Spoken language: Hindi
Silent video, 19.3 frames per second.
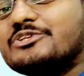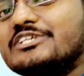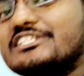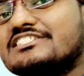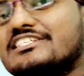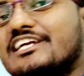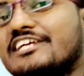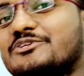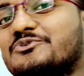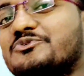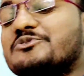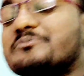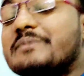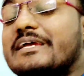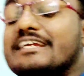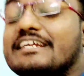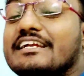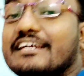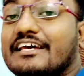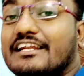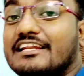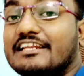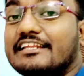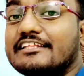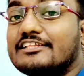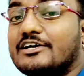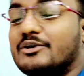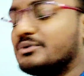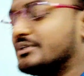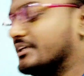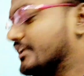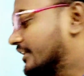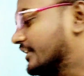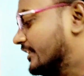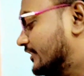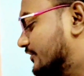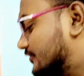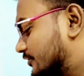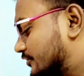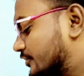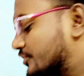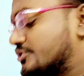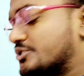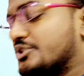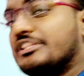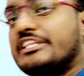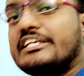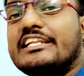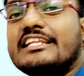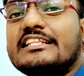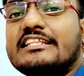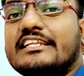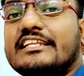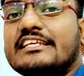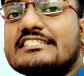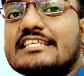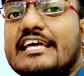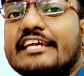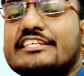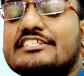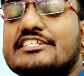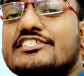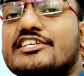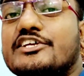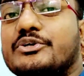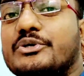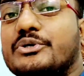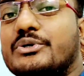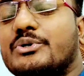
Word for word: इसका यूज मैं कर लेता हूँ तो दोस्तों धीरे धीरे सारी चीजें ग्रो